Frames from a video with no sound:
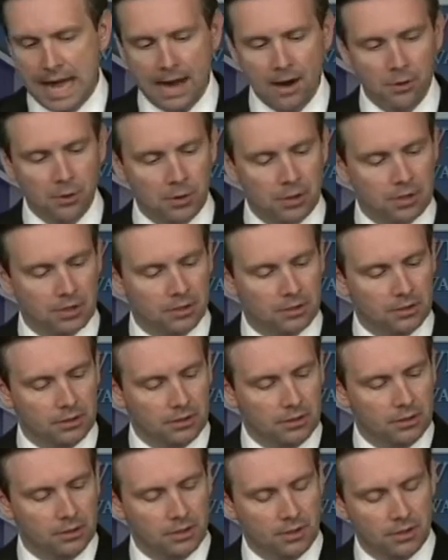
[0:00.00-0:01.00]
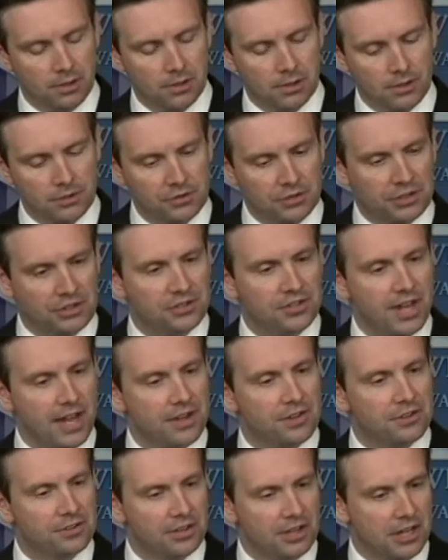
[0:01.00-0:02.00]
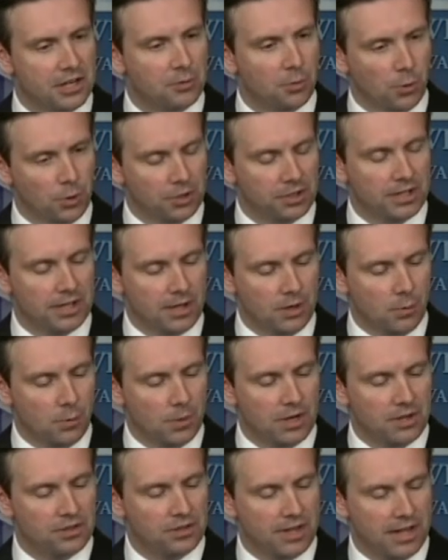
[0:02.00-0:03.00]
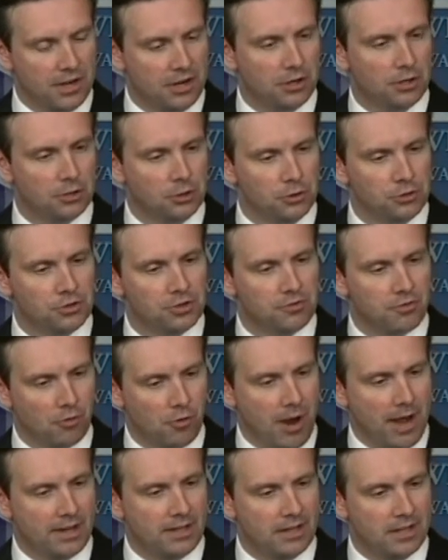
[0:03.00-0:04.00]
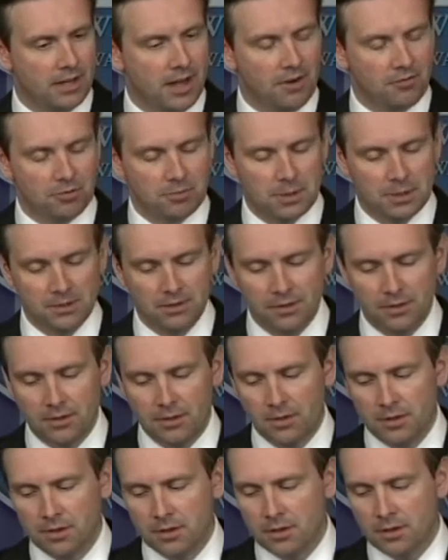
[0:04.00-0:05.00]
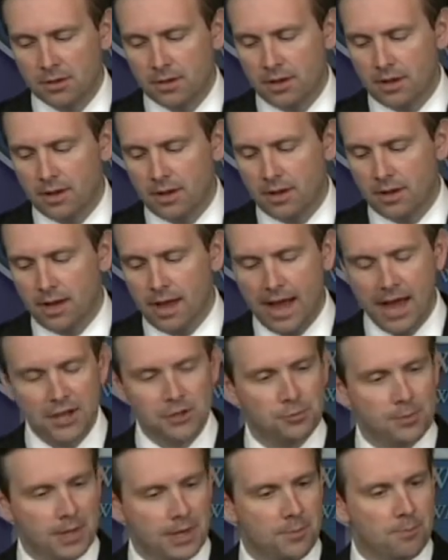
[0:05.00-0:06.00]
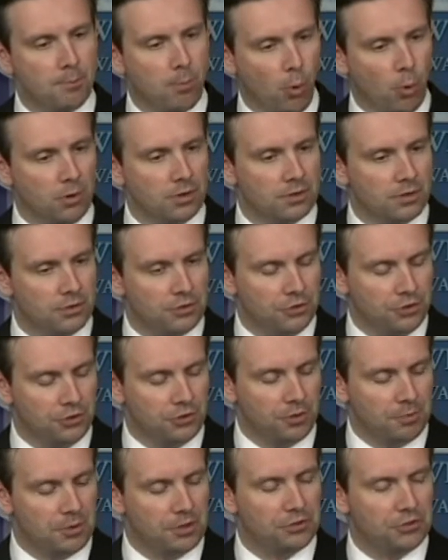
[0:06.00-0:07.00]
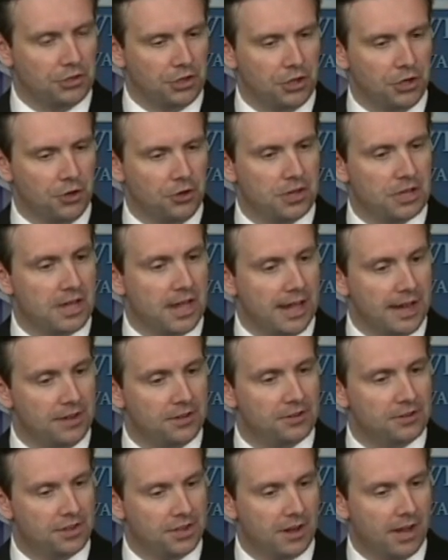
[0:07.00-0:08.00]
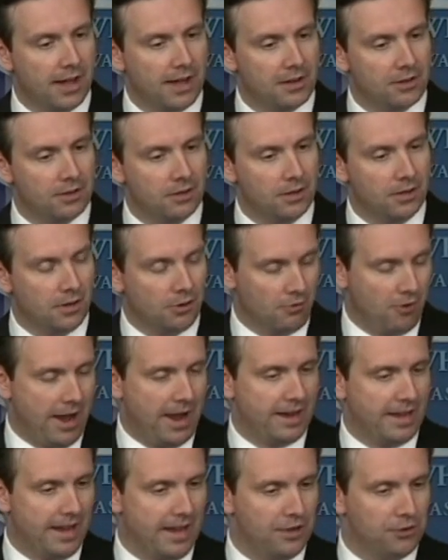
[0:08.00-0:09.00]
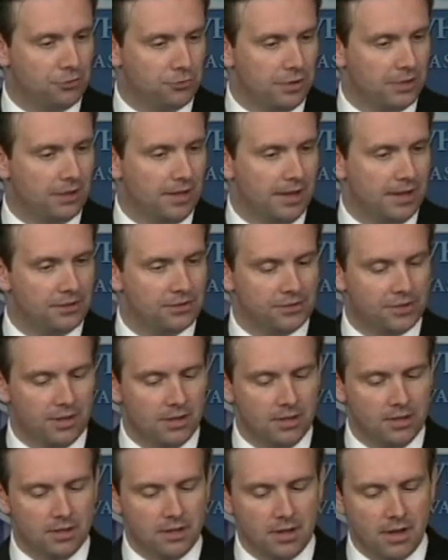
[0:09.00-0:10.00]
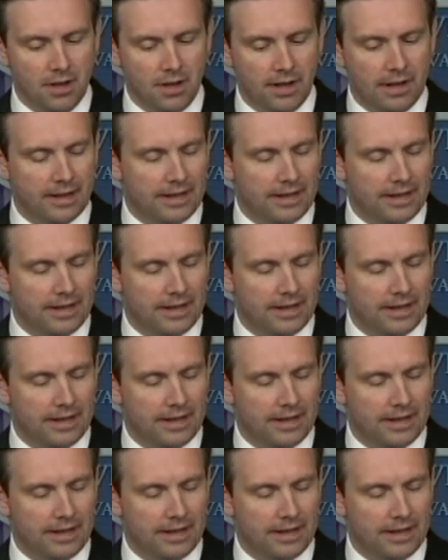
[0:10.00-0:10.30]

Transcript: Our success in 美国与伊拉克政府的合作是过去几个月来伊拉克对抗伊斯兰国战斗中取得安全胜利的重要部分。